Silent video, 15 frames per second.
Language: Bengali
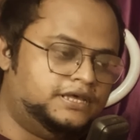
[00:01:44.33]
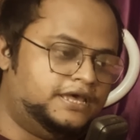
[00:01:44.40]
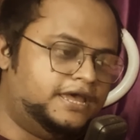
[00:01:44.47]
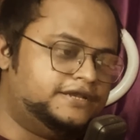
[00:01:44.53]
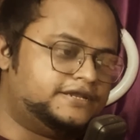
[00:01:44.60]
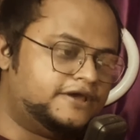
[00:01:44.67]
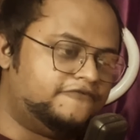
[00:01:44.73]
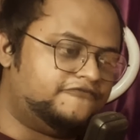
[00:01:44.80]

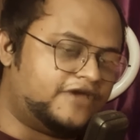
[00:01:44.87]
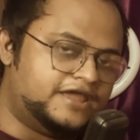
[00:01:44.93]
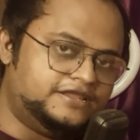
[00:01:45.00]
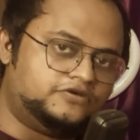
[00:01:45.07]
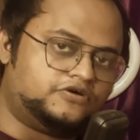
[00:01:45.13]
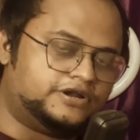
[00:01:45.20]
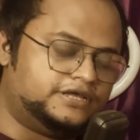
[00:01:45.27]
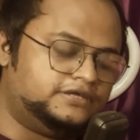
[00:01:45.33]
এটা
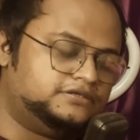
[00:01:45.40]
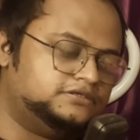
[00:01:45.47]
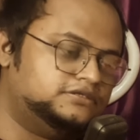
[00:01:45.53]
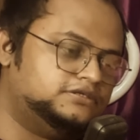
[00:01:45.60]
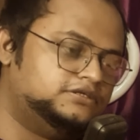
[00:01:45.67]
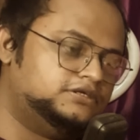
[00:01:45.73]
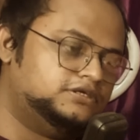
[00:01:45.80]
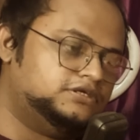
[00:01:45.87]
ভ্যারি করে
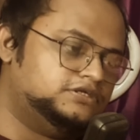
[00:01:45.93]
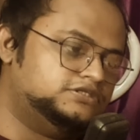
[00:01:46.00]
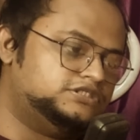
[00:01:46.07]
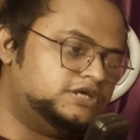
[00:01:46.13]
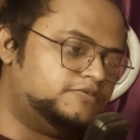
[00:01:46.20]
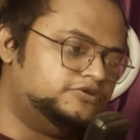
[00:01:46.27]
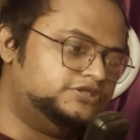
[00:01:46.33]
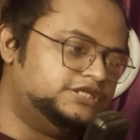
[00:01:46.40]

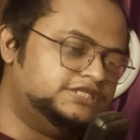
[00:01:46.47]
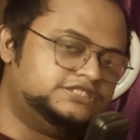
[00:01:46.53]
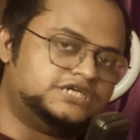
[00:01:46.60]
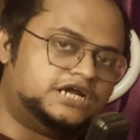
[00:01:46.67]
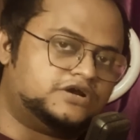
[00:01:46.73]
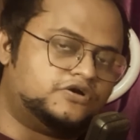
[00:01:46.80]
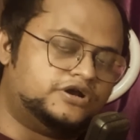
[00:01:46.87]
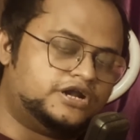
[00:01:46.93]
যেমন তিন
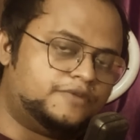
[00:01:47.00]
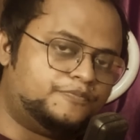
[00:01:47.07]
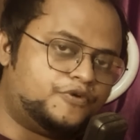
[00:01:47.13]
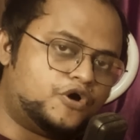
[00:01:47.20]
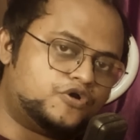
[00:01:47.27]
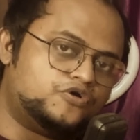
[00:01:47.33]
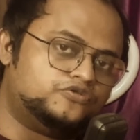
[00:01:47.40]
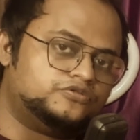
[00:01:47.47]
চার ঘন্টার
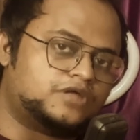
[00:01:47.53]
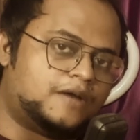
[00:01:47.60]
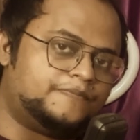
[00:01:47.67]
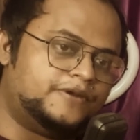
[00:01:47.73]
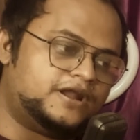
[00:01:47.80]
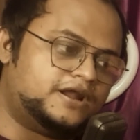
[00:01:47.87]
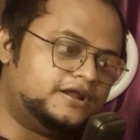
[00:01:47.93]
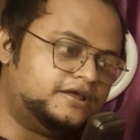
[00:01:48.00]
পরও
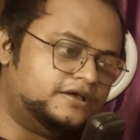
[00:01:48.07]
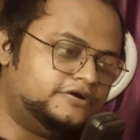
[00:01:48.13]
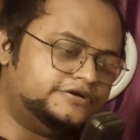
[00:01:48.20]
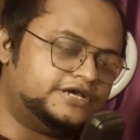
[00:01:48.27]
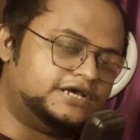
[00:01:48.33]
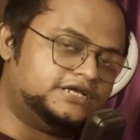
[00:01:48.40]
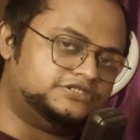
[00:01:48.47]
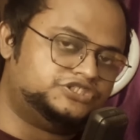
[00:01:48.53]
আপনার
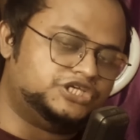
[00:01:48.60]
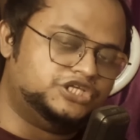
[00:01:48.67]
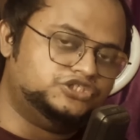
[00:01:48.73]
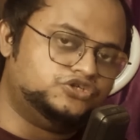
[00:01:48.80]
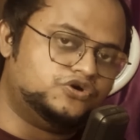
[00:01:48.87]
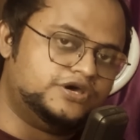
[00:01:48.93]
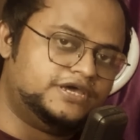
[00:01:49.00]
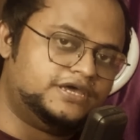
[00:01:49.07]
ওটা চেঞ্জ
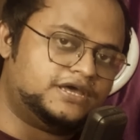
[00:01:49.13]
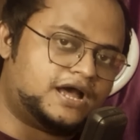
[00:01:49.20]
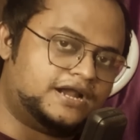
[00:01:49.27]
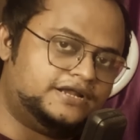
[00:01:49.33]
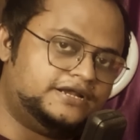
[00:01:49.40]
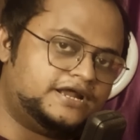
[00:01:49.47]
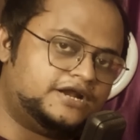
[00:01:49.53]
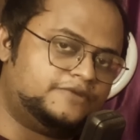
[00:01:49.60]
হয়ে
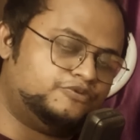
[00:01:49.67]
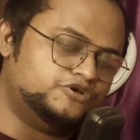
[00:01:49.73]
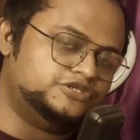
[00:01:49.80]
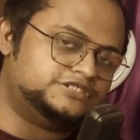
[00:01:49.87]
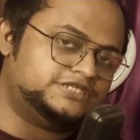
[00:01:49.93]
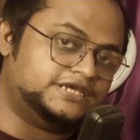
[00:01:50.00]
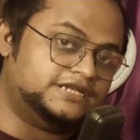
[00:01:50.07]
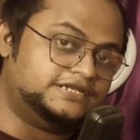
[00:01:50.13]
আন্ডার
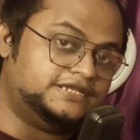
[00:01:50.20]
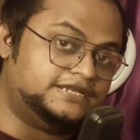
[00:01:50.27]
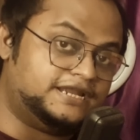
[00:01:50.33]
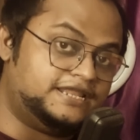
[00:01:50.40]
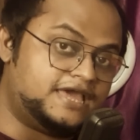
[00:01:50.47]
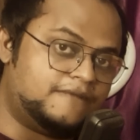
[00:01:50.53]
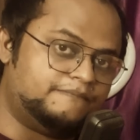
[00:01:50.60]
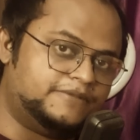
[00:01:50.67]
প্রসেসিং অ্যাট
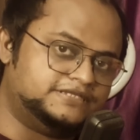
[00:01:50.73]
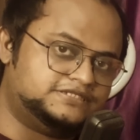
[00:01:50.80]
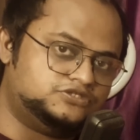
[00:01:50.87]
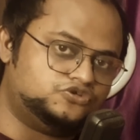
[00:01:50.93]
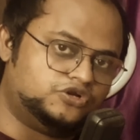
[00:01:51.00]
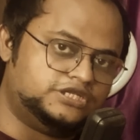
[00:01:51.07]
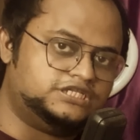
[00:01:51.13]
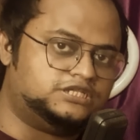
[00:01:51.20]
ইটালি অ্যাম্বাসি
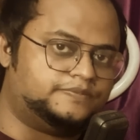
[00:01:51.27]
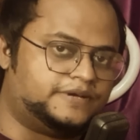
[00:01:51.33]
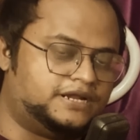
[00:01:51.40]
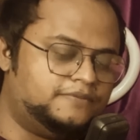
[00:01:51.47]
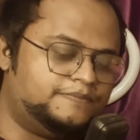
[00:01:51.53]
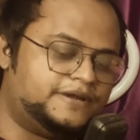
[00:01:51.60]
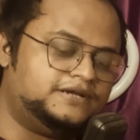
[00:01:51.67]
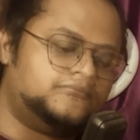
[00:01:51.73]
চলে যেতে
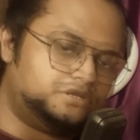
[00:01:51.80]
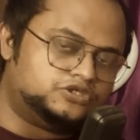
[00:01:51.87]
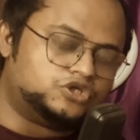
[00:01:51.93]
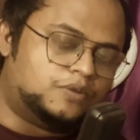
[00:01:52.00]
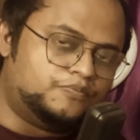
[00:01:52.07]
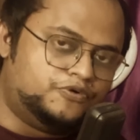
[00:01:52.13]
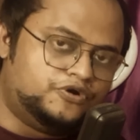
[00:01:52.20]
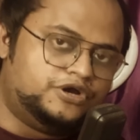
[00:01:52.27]
পারে বাট
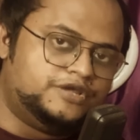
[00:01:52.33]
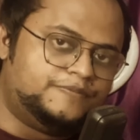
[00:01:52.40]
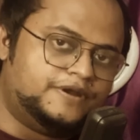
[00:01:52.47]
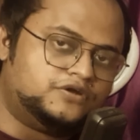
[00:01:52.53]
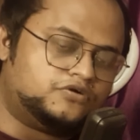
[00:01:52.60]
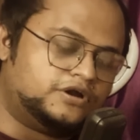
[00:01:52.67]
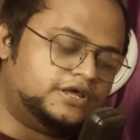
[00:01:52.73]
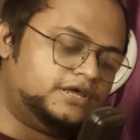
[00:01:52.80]
সম্পূর্ণ
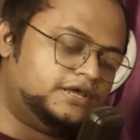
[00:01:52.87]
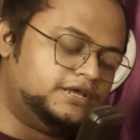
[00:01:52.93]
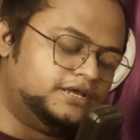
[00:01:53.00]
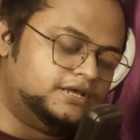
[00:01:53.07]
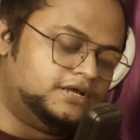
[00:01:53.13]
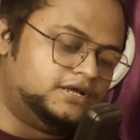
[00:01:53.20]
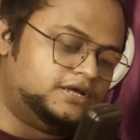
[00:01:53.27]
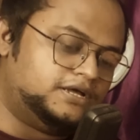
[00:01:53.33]
ডিপেন্ড করে
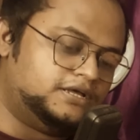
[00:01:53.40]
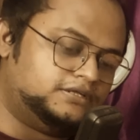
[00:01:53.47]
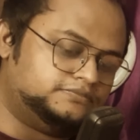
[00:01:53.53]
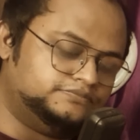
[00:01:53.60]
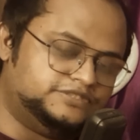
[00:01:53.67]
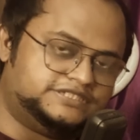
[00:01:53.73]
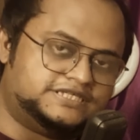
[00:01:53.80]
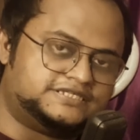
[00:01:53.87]

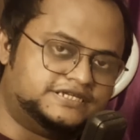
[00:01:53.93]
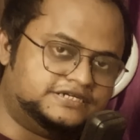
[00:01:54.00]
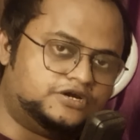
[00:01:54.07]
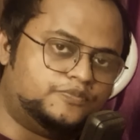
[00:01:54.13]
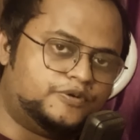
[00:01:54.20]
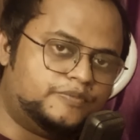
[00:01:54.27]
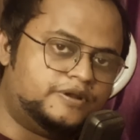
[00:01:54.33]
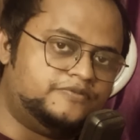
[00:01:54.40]
ভিসা
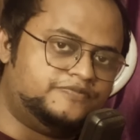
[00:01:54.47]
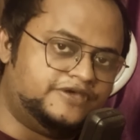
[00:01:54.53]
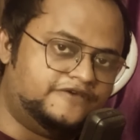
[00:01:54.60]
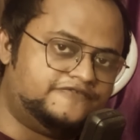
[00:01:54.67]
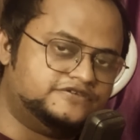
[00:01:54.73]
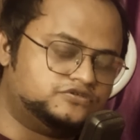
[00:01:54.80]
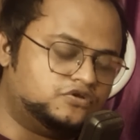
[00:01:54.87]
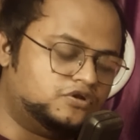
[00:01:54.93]
সেন্টারের ওপর মানে
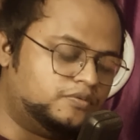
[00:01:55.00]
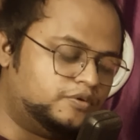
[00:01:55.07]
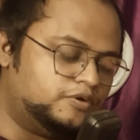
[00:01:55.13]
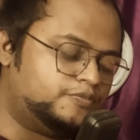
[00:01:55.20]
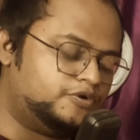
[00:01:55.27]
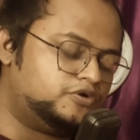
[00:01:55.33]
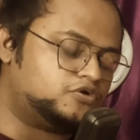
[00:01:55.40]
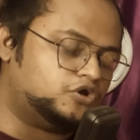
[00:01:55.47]
বিএফএসগুলোর
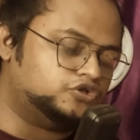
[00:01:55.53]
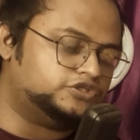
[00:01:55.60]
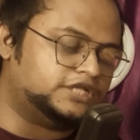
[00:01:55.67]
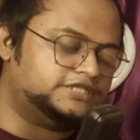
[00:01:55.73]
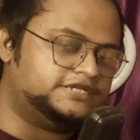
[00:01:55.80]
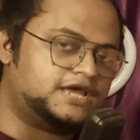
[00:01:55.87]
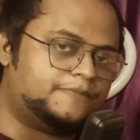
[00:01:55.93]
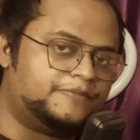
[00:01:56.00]
ওপর কত
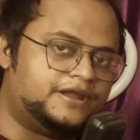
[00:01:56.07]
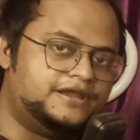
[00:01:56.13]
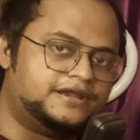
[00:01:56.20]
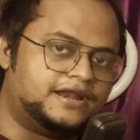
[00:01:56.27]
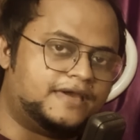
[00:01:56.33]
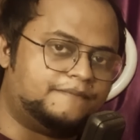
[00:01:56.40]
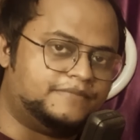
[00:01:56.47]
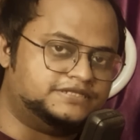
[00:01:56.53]
তাড়াতাড়ি আপনার
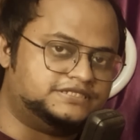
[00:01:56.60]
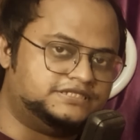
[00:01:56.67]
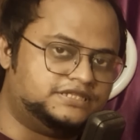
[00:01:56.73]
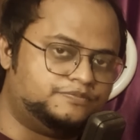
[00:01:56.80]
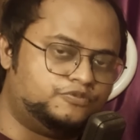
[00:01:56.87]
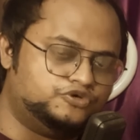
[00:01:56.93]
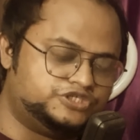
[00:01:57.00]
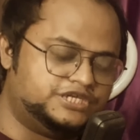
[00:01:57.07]
ইটালি
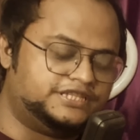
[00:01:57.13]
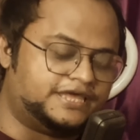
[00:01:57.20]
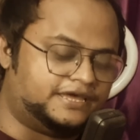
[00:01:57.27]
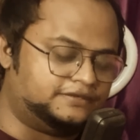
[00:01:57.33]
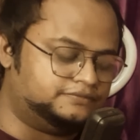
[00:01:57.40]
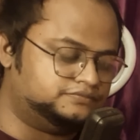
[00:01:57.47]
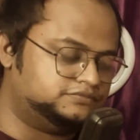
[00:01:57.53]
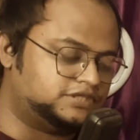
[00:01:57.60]
অ্যাম্বাসিতে পৌঁছে
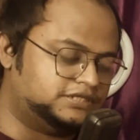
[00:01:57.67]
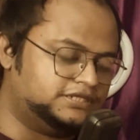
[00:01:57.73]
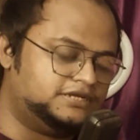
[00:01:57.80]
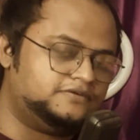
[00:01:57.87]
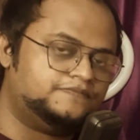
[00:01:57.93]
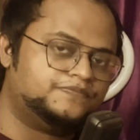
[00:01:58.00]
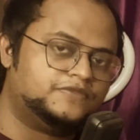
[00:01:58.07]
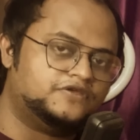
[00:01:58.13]
দেয় তাদের
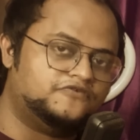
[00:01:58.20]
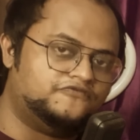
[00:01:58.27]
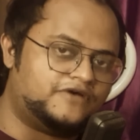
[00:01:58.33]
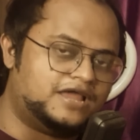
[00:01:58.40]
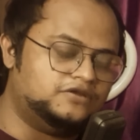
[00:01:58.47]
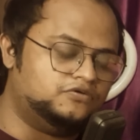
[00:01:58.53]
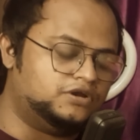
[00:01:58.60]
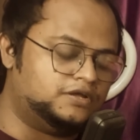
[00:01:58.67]

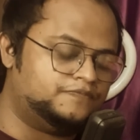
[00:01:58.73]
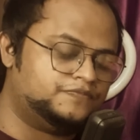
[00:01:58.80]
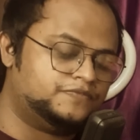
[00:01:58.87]
ফাইলগুলো